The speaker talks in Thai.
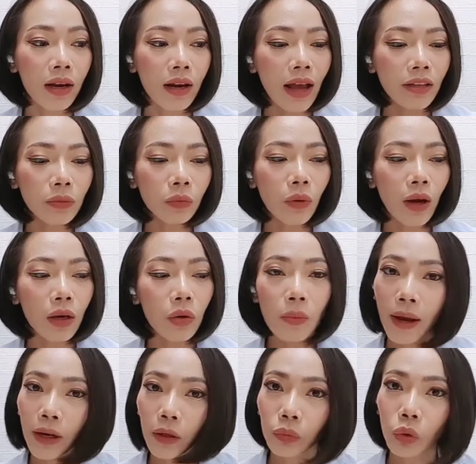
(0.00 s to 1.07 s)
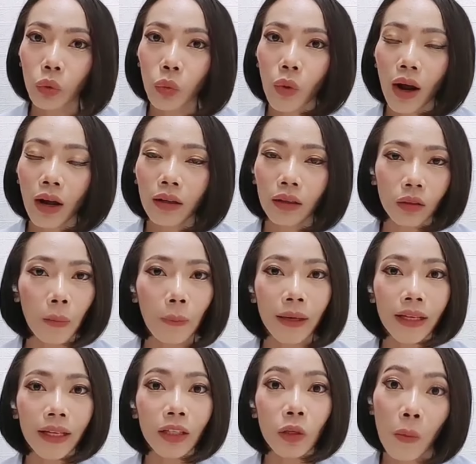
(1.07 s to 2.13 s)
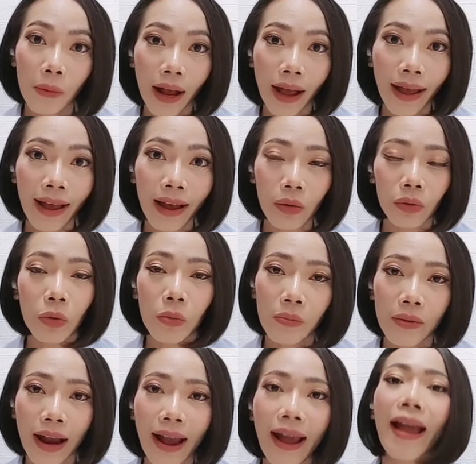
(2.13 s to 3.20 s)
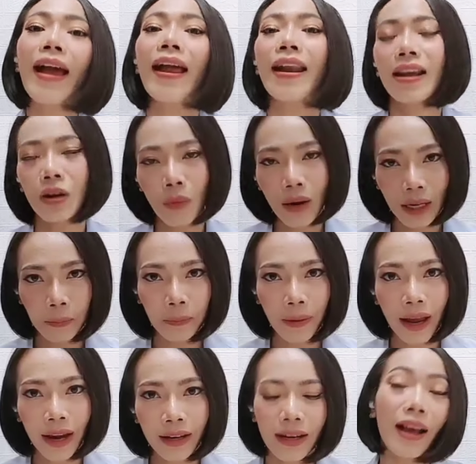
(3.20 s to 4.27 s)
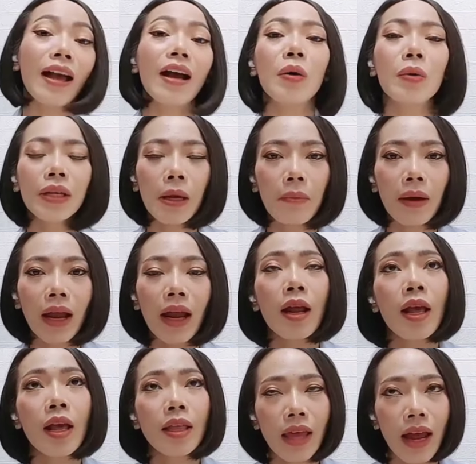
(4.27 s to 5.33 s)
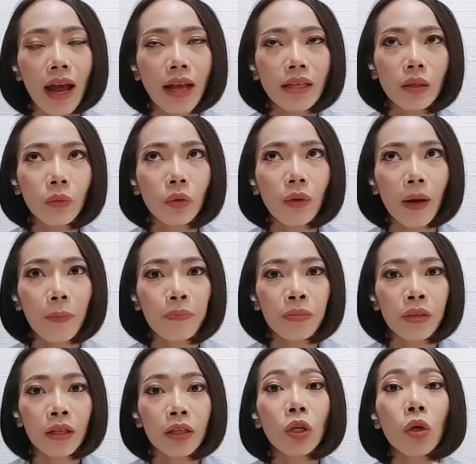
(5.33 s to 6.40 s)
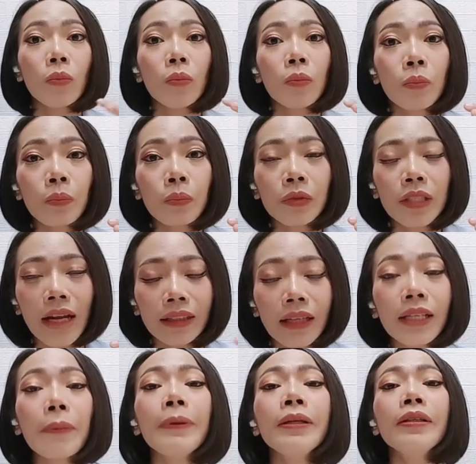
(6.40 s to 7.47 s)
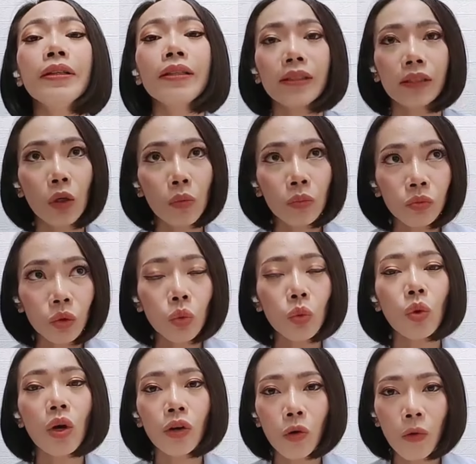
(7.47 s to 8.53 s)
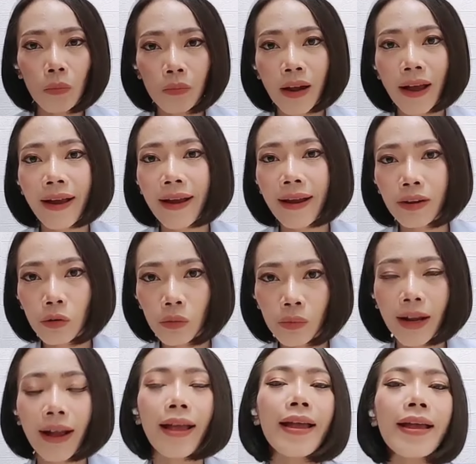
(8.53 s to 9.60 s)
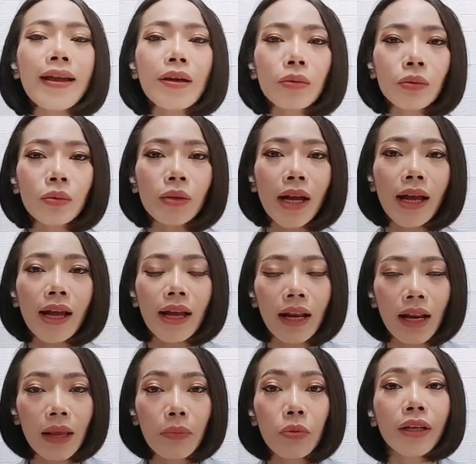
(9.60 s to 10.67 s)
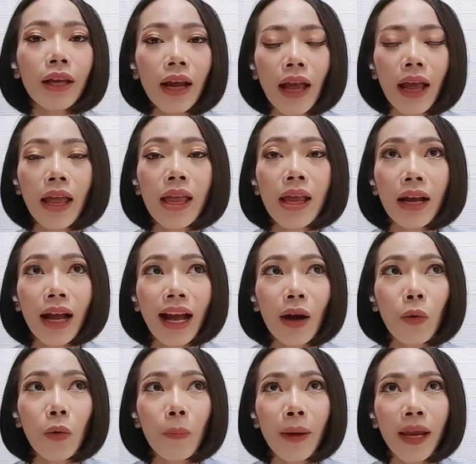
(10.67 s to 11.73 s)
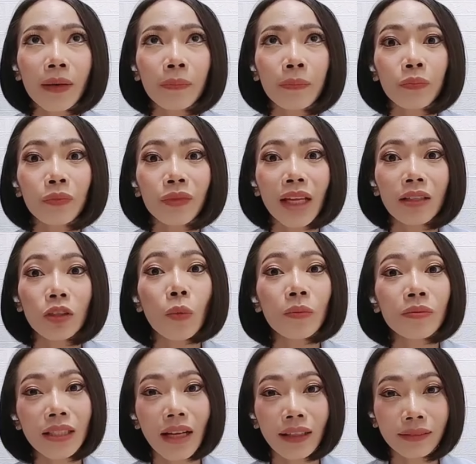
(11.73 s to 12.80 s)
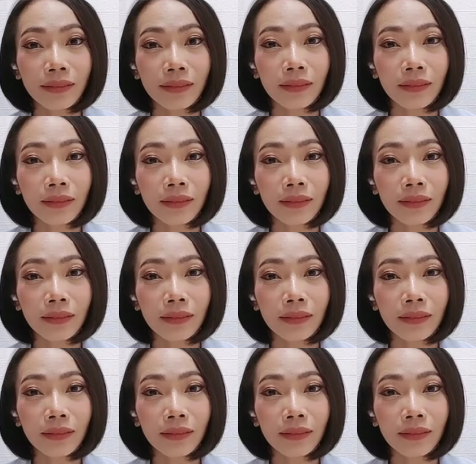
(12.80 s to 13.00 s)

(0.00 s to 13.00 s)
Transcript: ถ้าสมมติว่าลูกแพ้นมถั่วก็ต้องไปกินนมข้าวนมงาอะไรก็ว่ากันไปนะคะโอเคไหมแต่ถ้าสมมุติว่านมจากธัญพืชนมถั่วนมงานมข้าวอ่าอะไรพวกนี้ค่ะเขาเป็นนมจาก